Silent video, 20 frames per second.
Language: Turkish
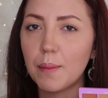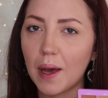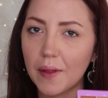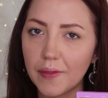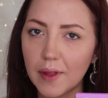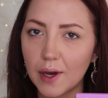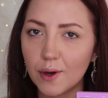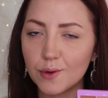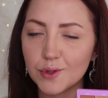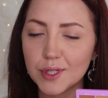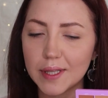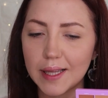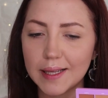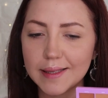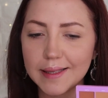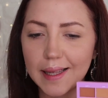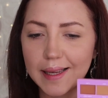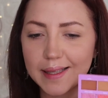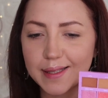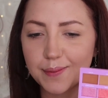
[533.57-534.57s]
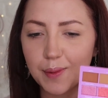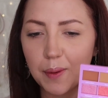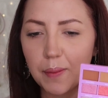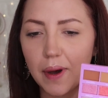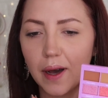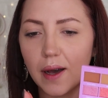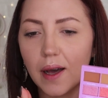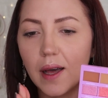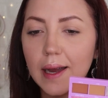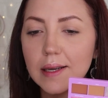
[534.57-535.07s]
Ben daha önceden denedim
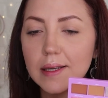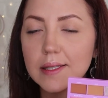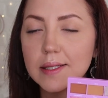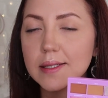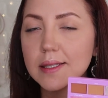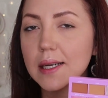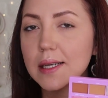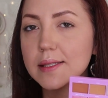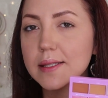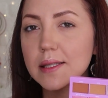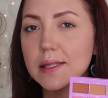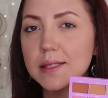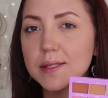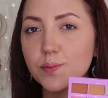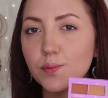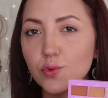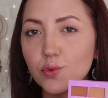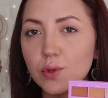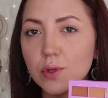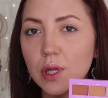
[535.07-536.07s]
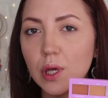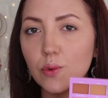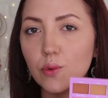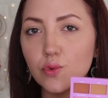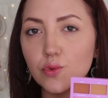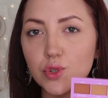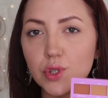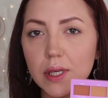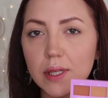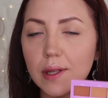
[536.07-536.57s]
ama eğer isterseniz bununla
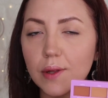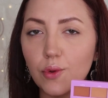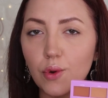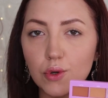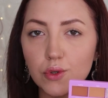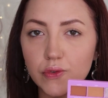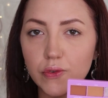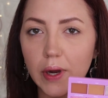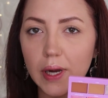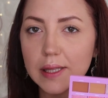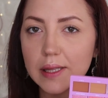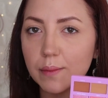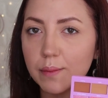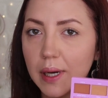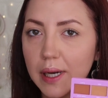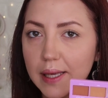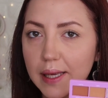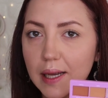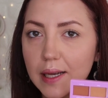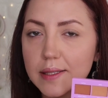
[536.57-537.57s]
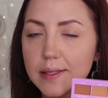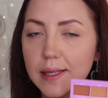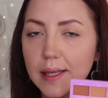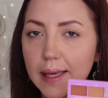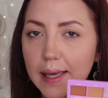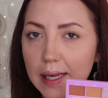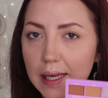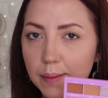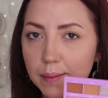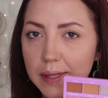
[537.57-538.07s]
3 ya da 4 farklı makyaj da
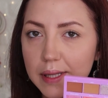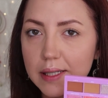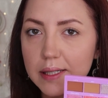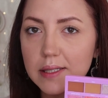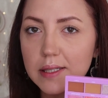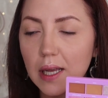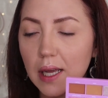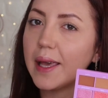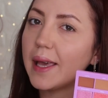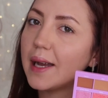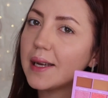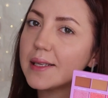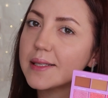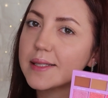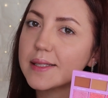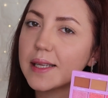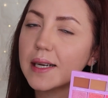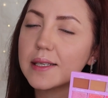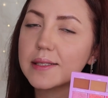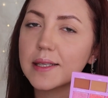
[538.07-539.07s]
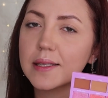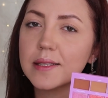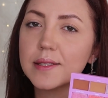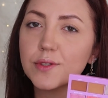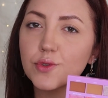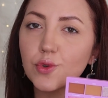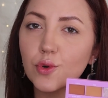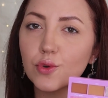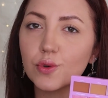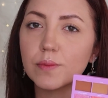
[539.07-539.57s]
gelebilir. Eğer
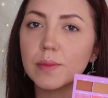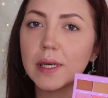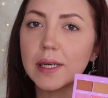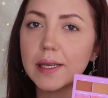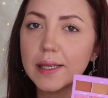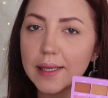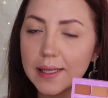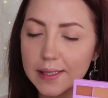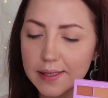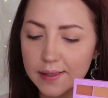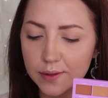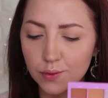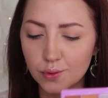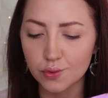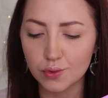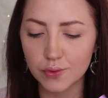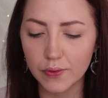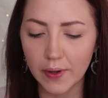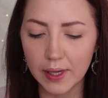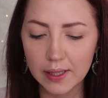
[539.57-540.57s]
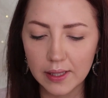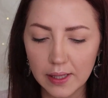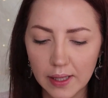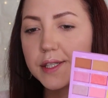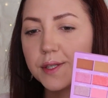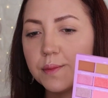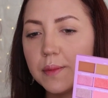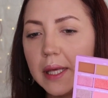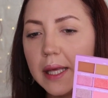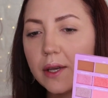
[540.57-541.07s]
isterseniz yorumlara yazın lütfen.
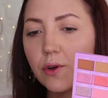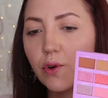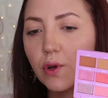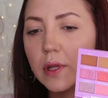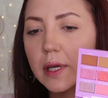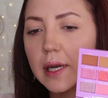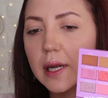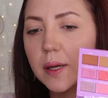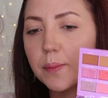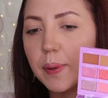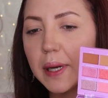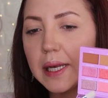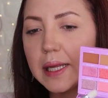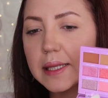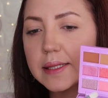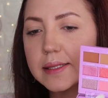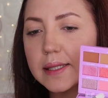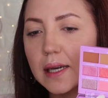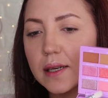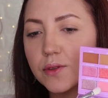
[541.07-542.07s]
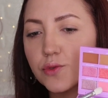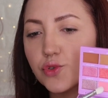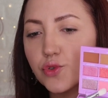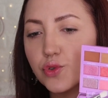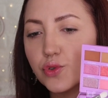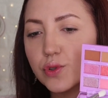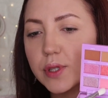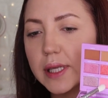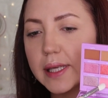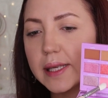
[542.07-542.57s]
Şimdi ilk olarak paletten
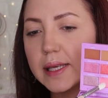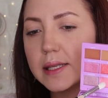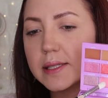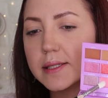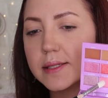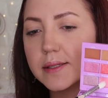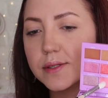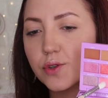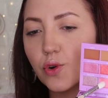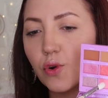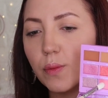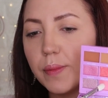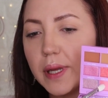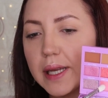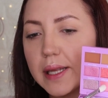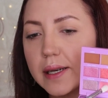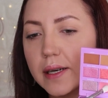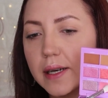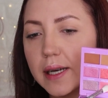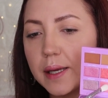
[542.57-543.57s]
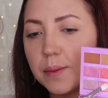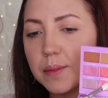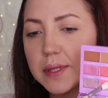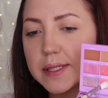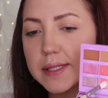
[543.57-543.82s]
şuradaki Strawberry Cream